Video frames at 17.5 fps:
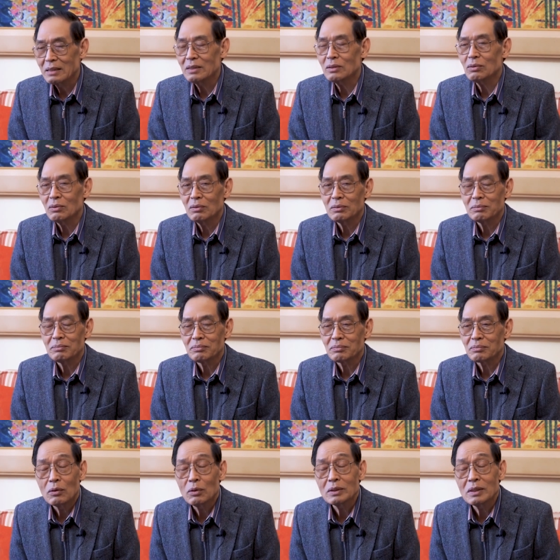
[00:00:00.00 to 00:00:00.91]
thí dụ
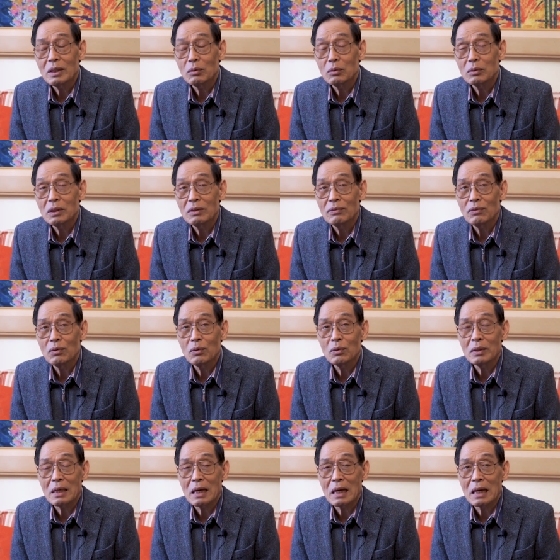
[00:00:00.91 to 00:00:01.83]
đối tượng ung thư
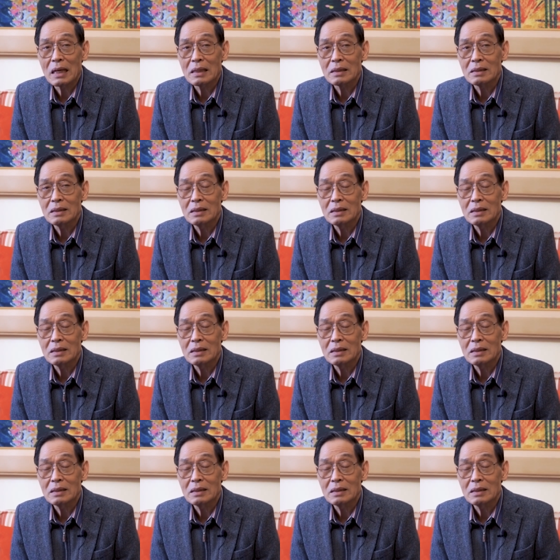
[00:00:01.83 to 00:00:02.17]
vú là